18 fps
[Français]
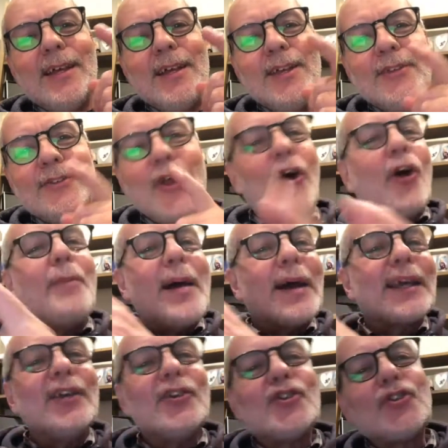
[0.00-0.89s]
Tu as
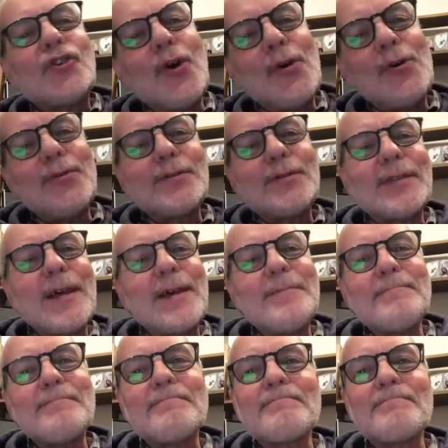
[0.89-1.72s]
remarqué une chose, hein?